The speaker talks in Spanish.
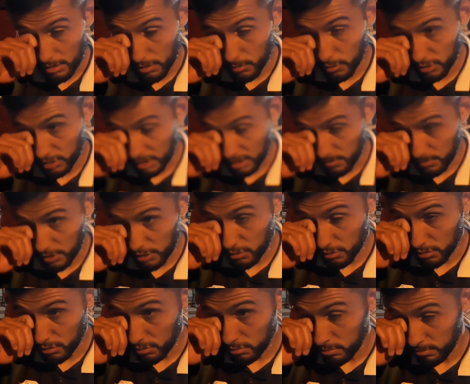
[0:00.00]
como te repito,
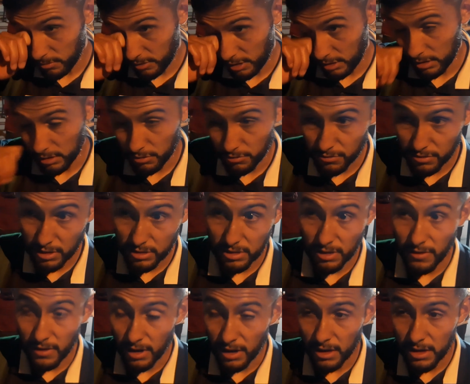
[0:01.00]
tenemos que
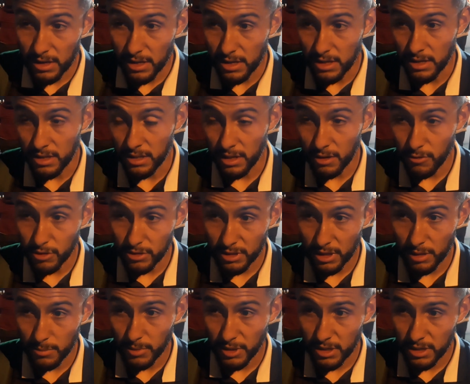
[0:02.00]
trabajar y darle vuelta a
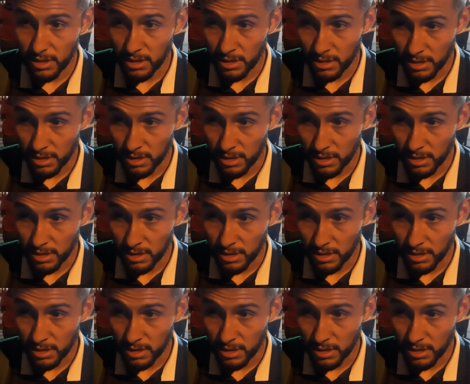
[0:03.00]
la página.